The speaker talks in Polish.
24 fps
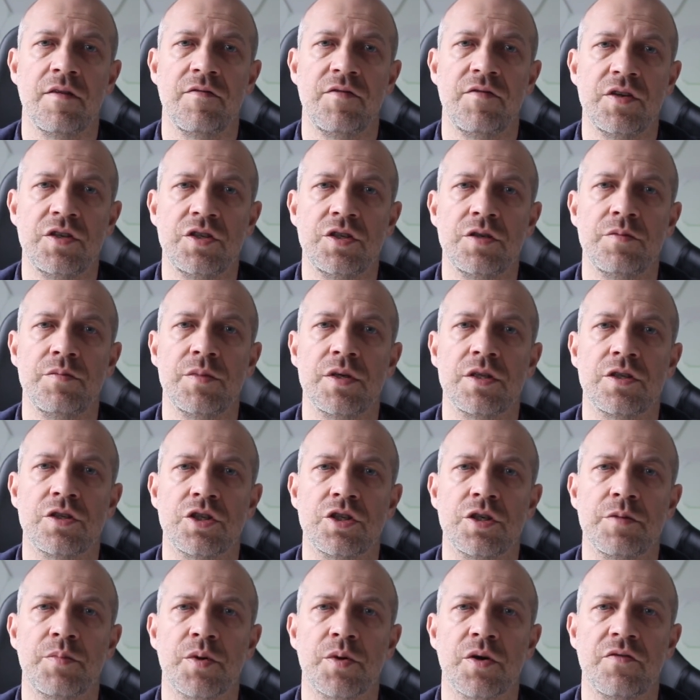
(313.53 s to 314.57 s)
widzimy
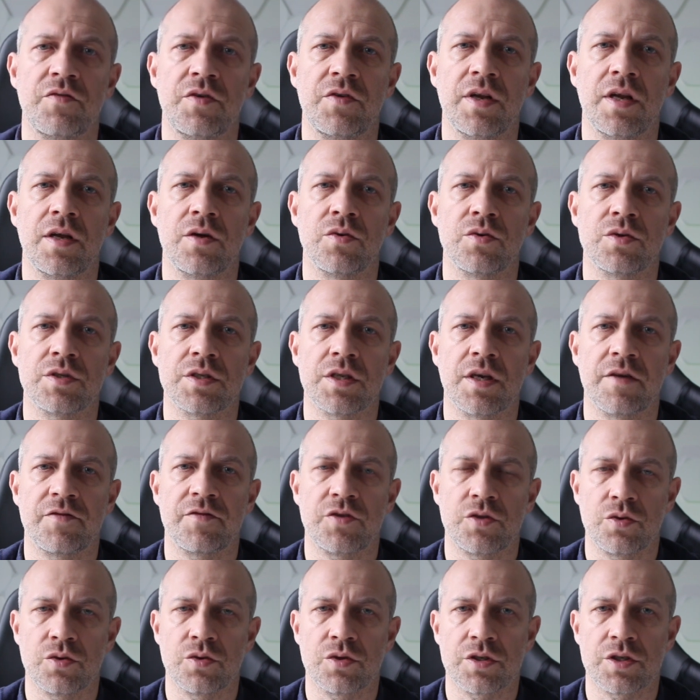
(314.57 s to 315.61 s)
trzy profile ludzkie
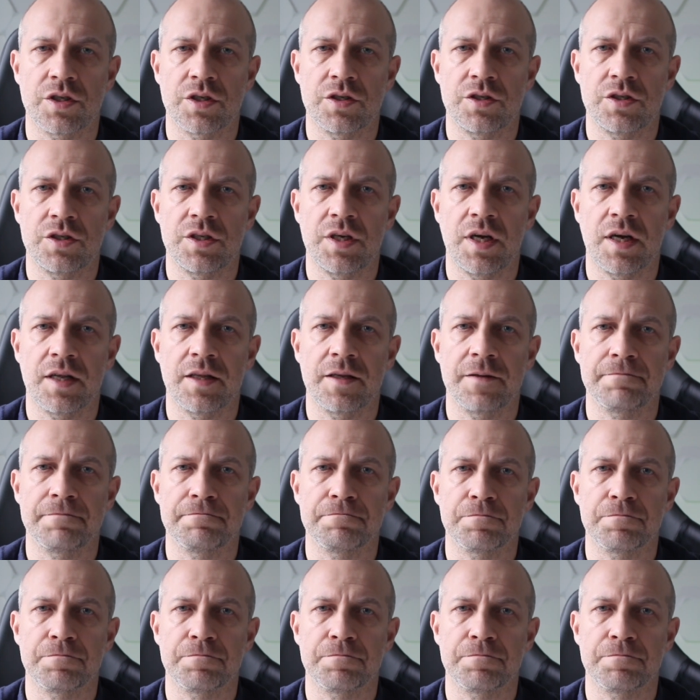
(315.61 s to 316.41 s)
wśród chrześcijan.